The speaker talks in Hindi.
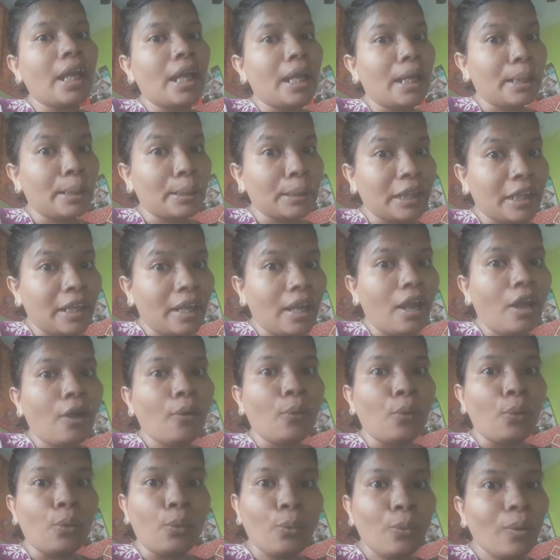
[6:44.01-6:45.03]
एंड क्या
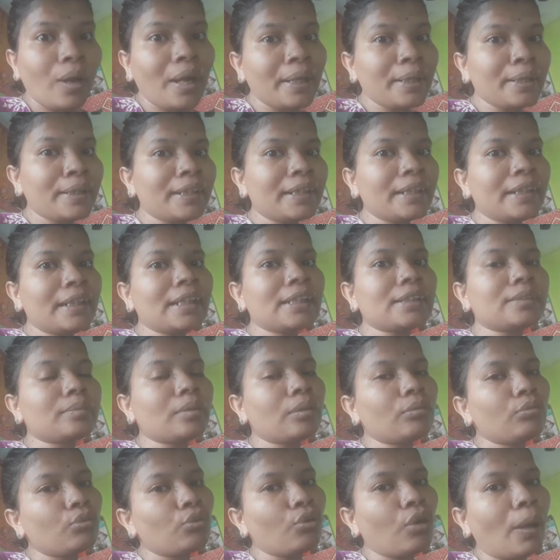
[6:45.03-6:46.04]
हुआ इन डिटेल्स
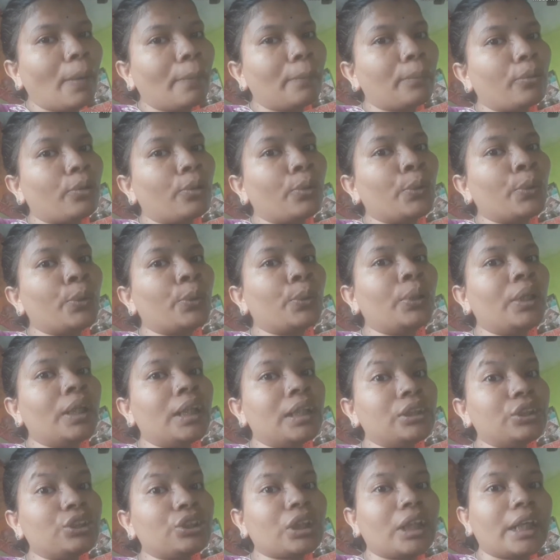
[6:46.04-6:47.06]
में वो आपको
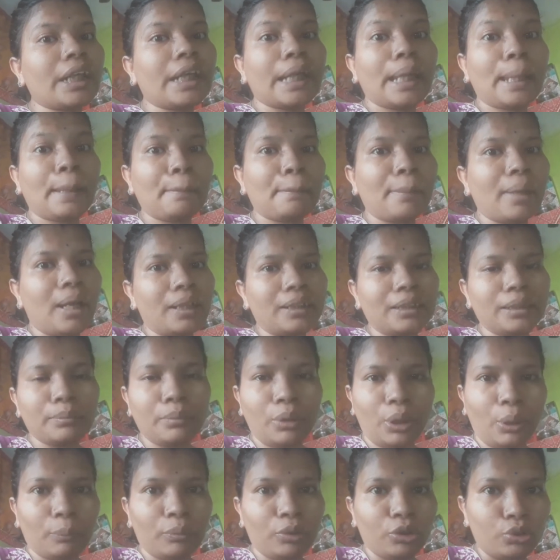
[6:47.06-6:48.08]
लंच करने के बाद ही
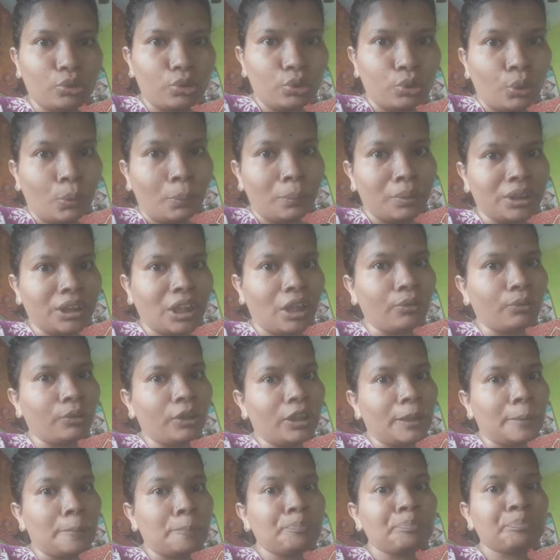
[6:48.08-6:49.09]
मैं आप लोगों को
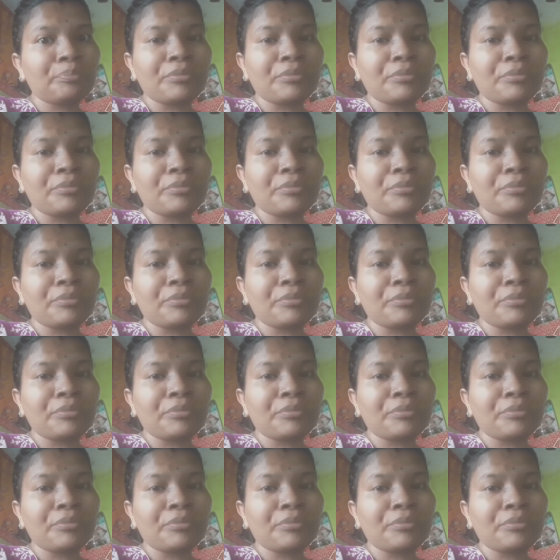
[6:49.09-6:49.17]
बताऊँगी